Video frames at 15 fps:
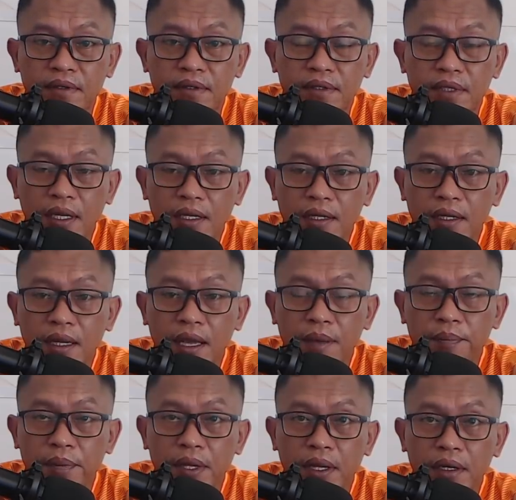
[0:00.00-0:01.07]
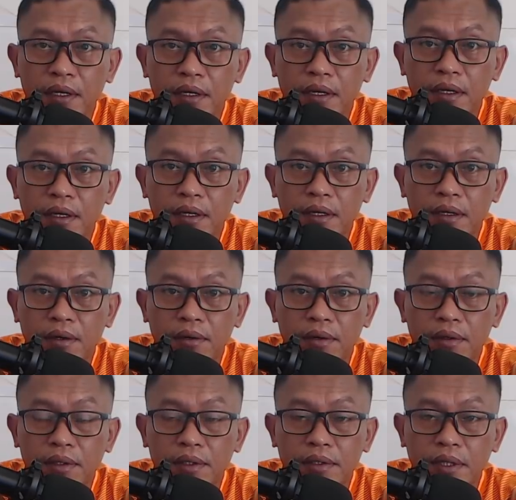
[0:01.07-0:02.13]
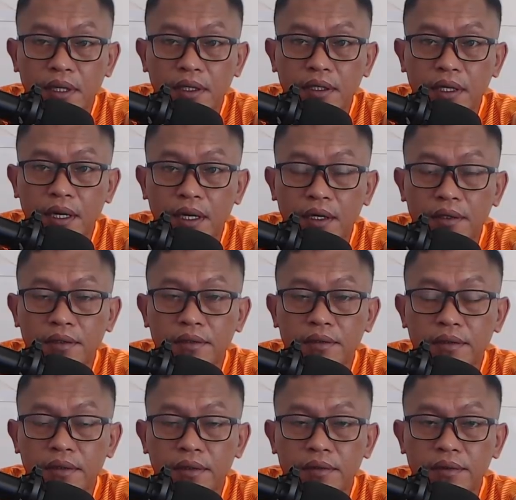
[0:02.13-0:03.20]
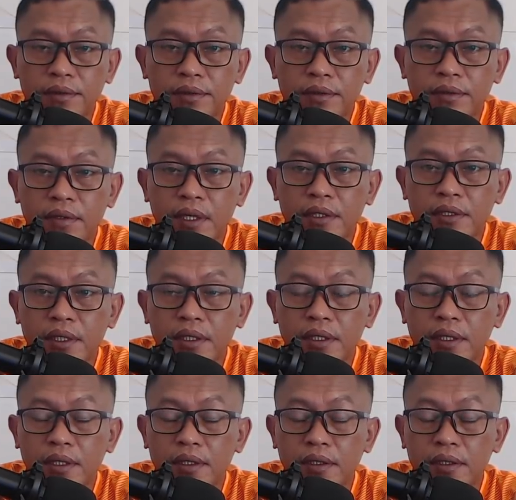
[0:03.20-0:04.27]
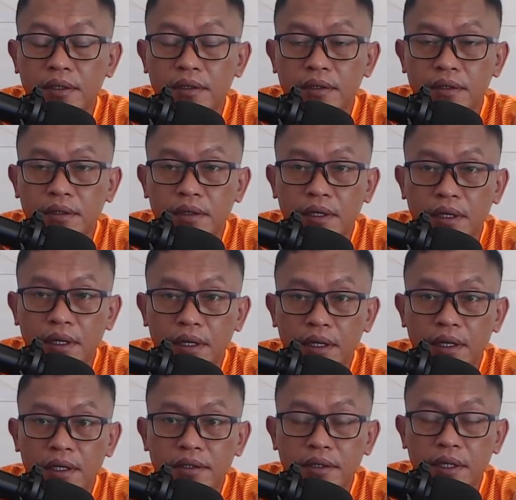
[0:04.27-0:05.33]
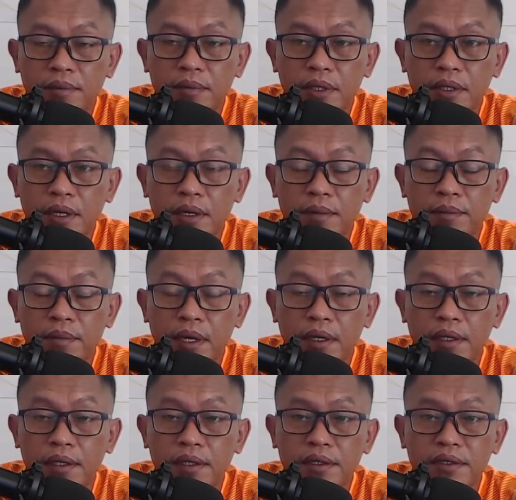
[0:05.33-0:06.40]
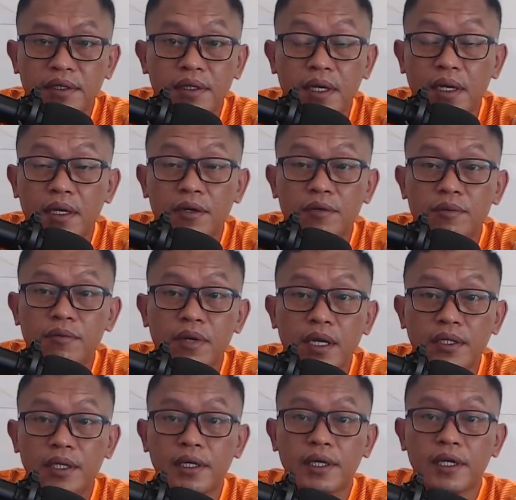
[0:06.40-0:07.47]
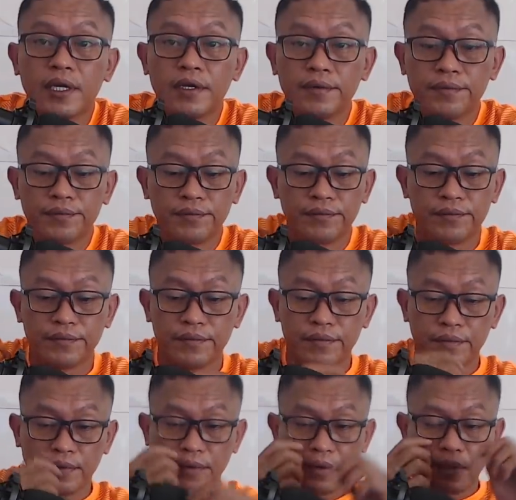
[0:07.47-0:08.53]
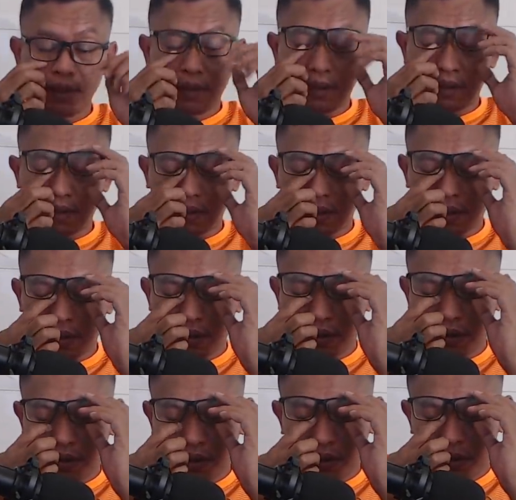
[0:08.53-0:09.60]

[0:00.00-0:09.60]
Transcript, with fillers: jadi apa yang eh, kalau kita lihat unjuk rasa dari LSM GMB ini tidak ada hubungannya dengan uh,